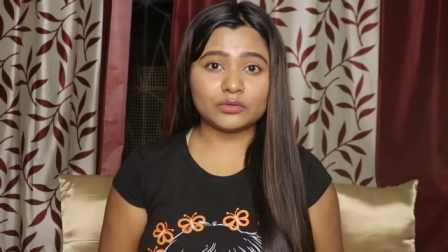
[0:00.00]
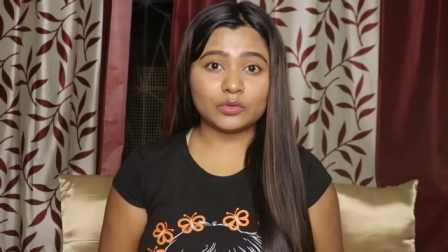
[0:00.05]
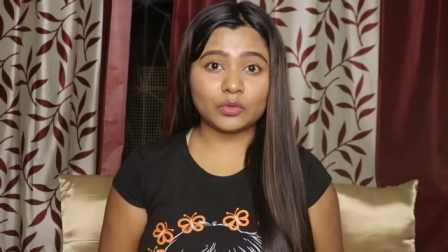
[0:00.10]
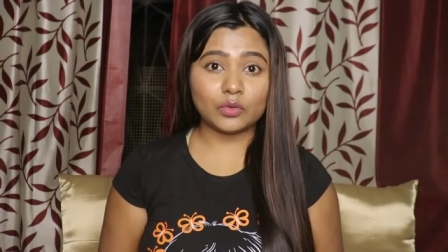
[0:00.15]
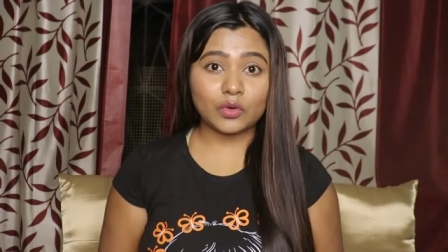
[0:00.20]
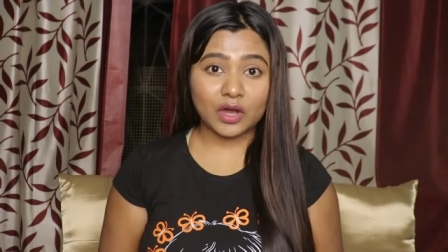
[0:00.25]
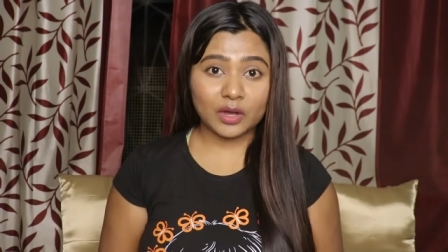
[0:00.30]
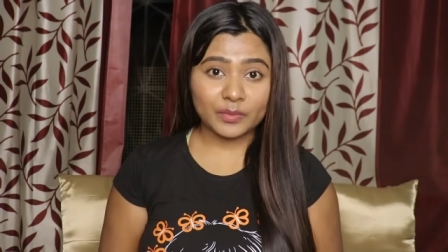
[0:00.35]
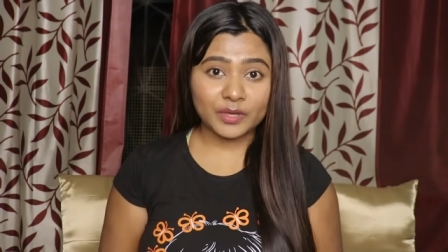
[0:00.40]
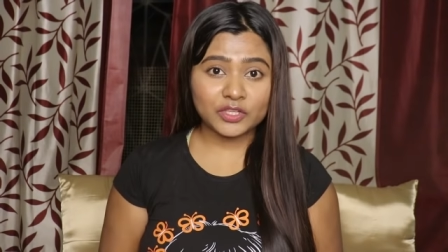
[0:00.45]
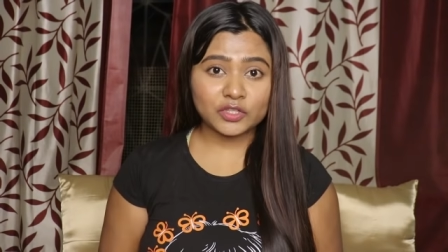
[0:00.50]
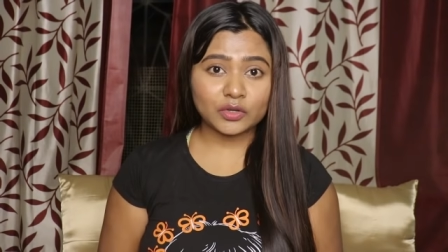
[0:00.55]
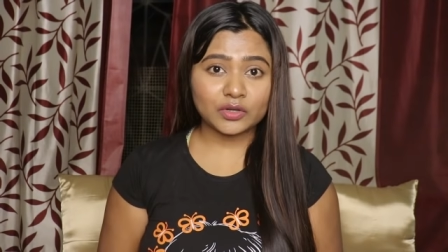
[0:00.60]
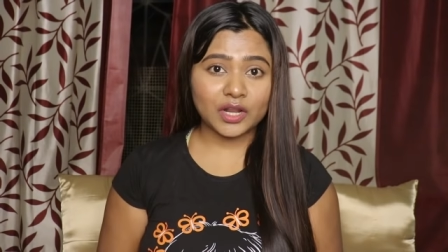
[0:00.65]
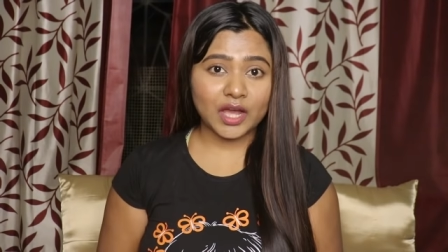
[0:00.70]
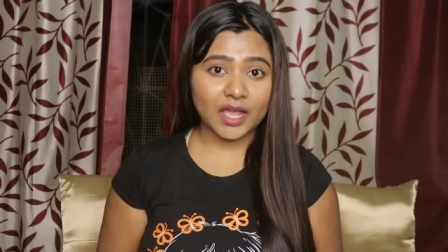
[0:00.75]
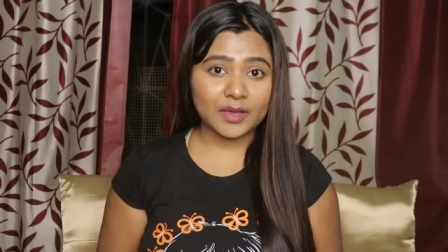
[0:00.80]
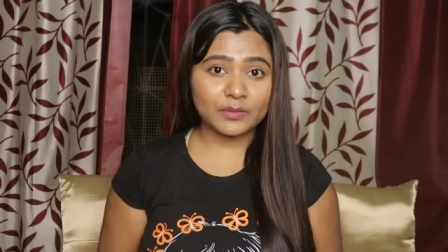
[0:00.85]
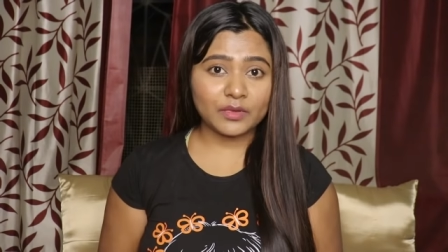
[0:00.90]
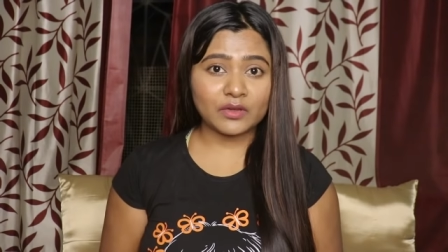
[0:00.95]
तो अभी जो
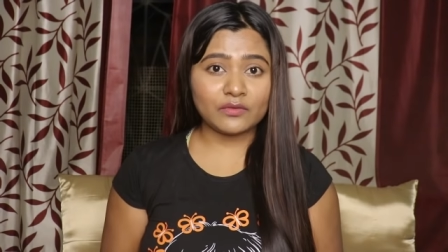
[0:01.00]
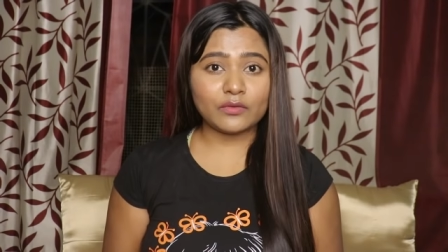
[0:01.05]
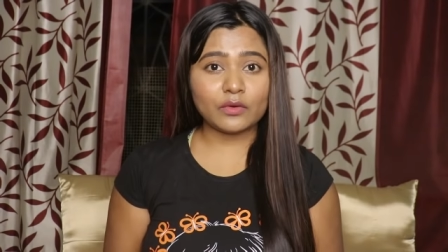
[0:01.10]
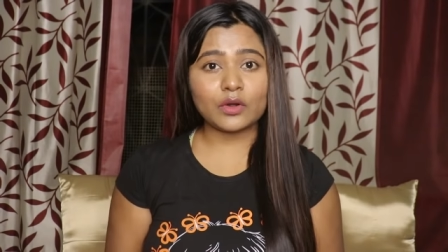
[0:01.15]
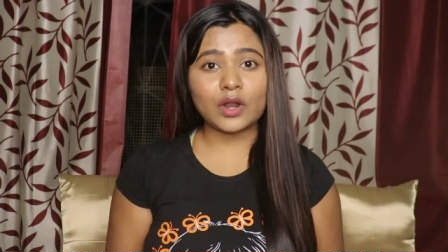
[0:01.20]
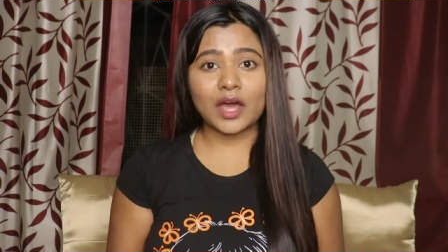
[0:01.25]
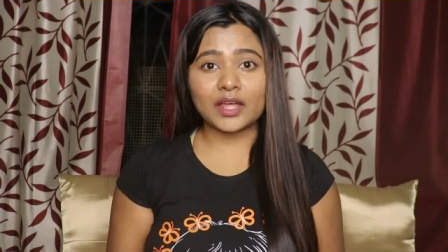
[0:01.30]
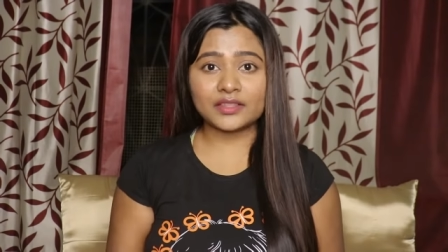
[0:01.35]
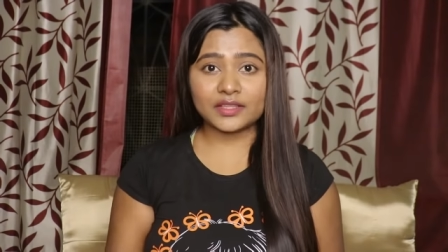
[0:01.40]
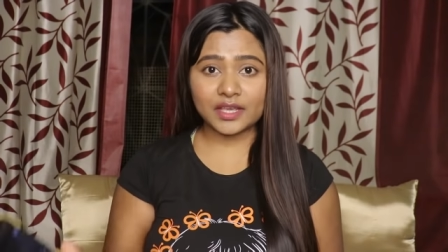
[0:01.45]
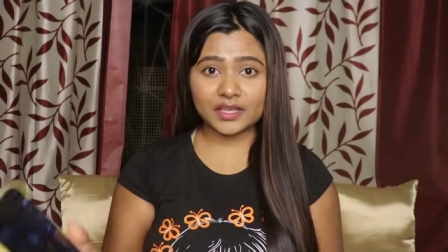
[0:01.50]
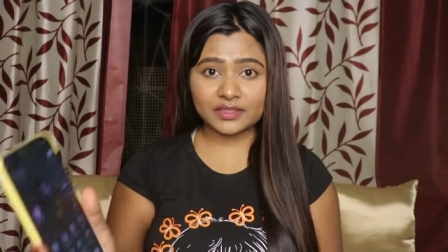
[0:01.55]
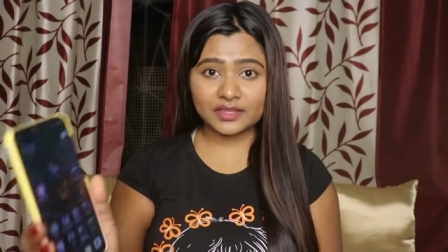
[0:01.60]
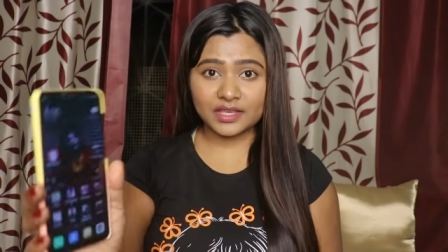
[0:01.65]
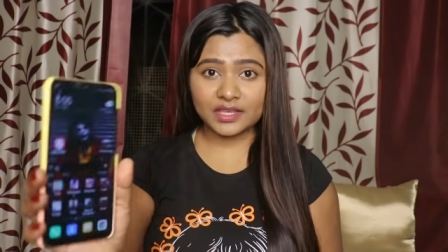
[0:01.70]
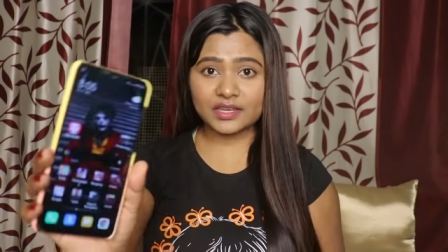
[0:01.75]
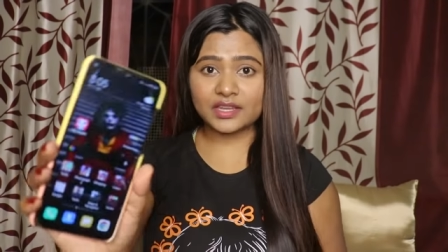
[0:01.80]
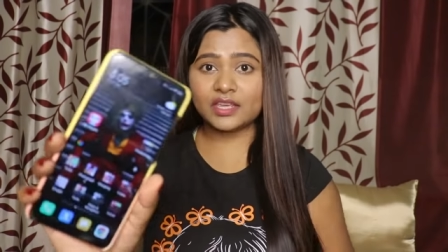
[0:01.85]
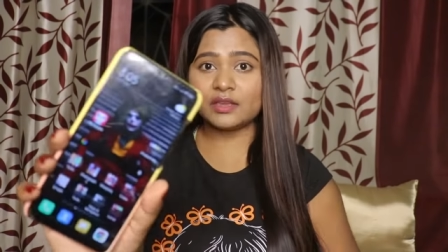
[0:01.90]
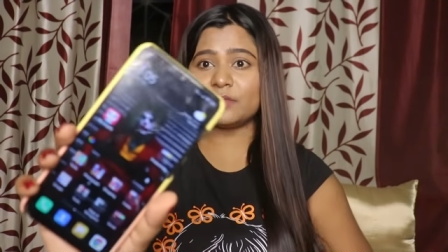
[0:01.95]
टाइम है वो रात के
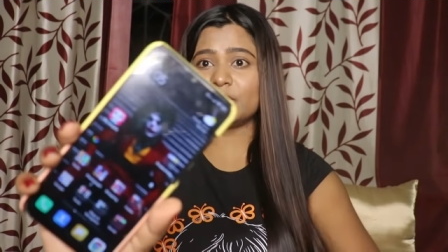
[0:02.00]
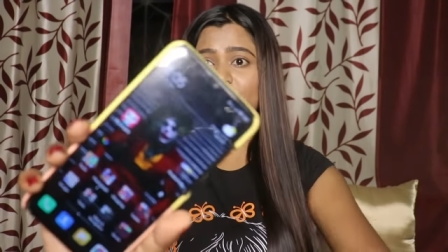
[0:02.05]
तीन ही